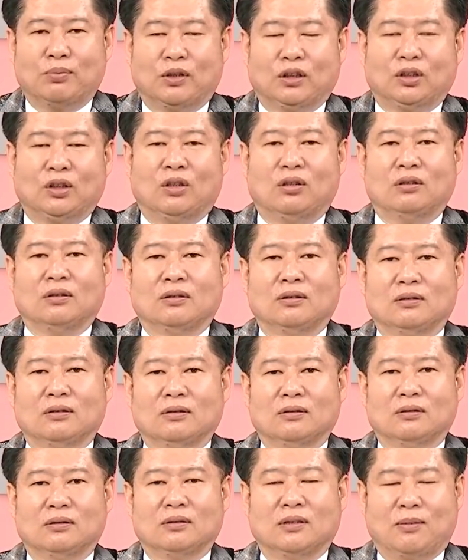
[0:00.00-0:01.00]
都不会动，
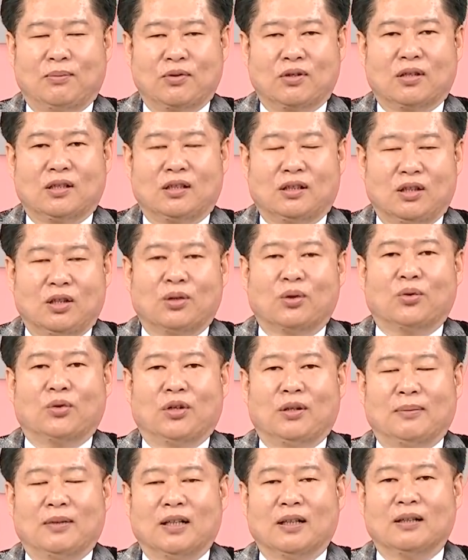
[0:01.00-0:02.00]
那不是更有
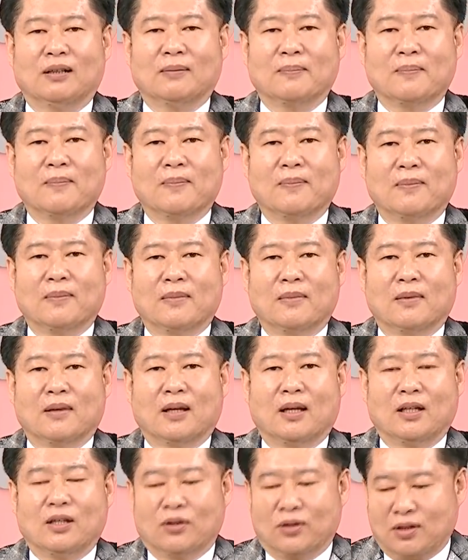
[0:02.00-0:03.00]
鬼吗？
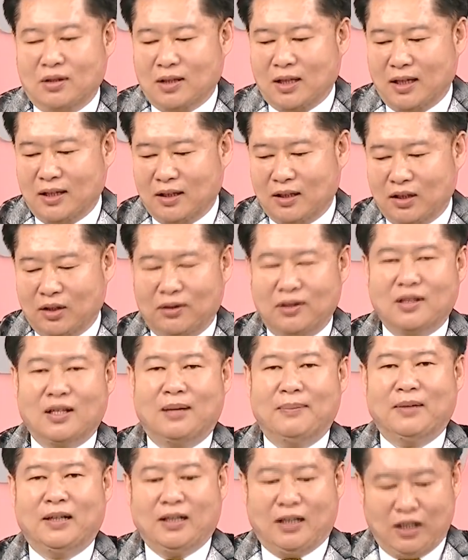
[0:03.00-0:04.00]
啊，有市场可能有人
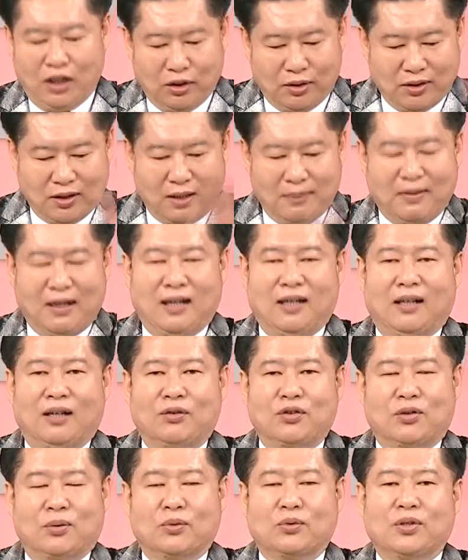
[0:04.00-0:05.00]
在买，哎，有人在卖啊，
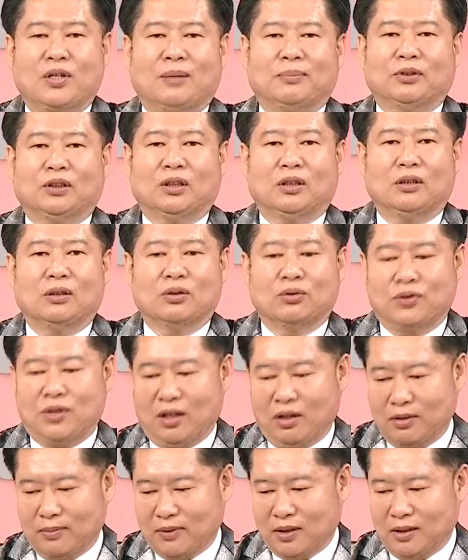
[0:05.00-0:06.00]
为什么股价不动？股
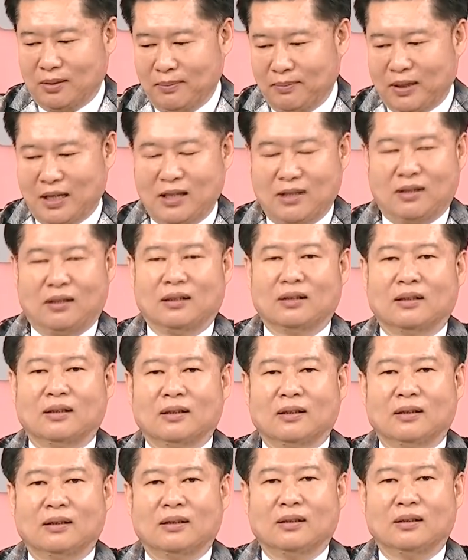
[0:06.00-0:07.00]
价为什么在那边盘整？
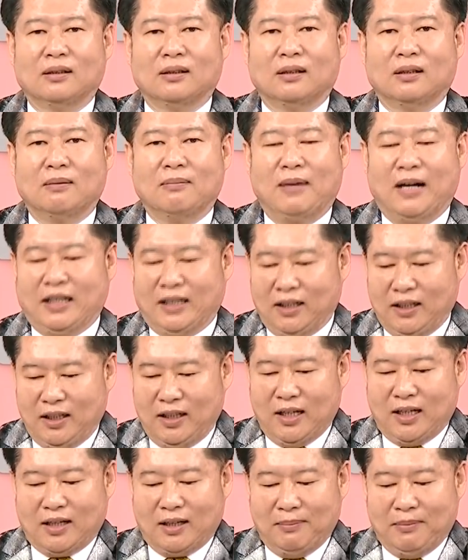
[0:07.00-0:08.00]
买的力
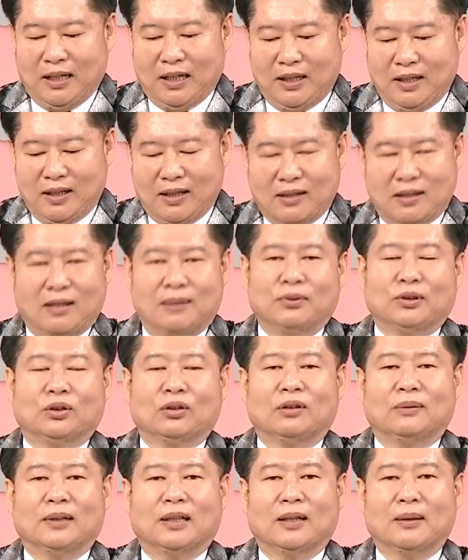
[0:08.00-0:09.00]
量跟卖的力量差不
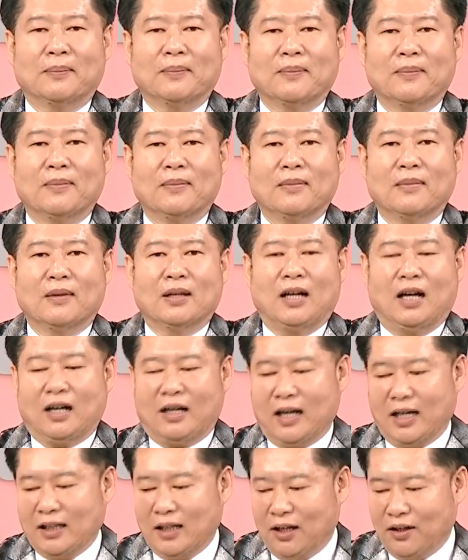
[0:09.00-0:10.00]
多嘛。好，
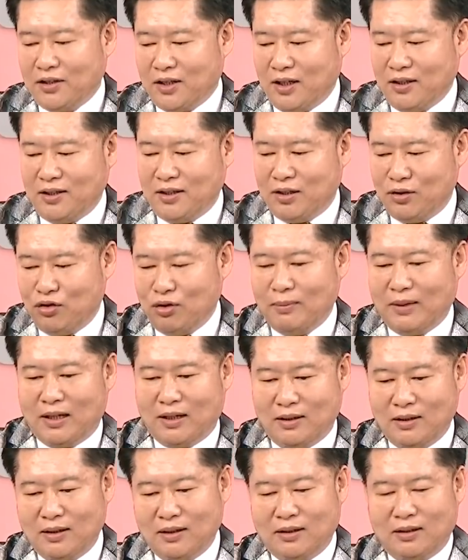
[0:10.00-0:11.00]
看到好消息，人去买，
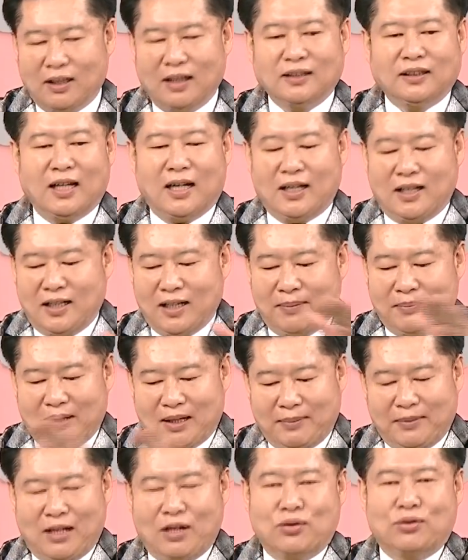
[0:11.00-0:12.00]
可是更大力量把
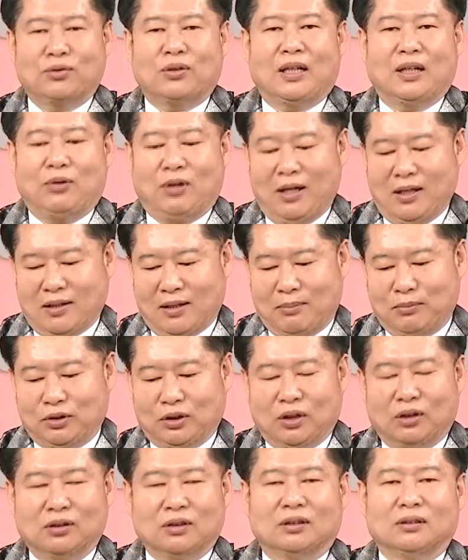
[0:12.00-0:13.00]
它卖出来，哇，涨不
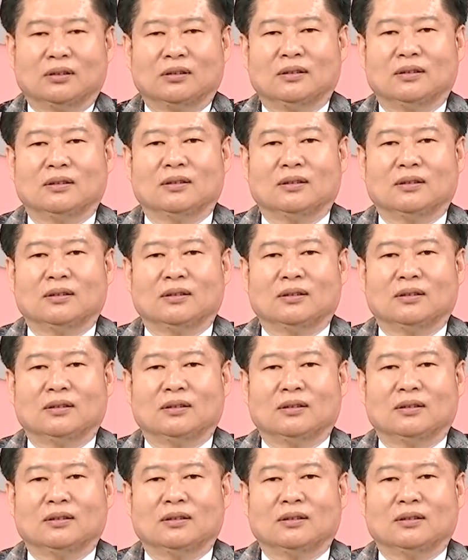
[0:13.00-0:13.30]
动了，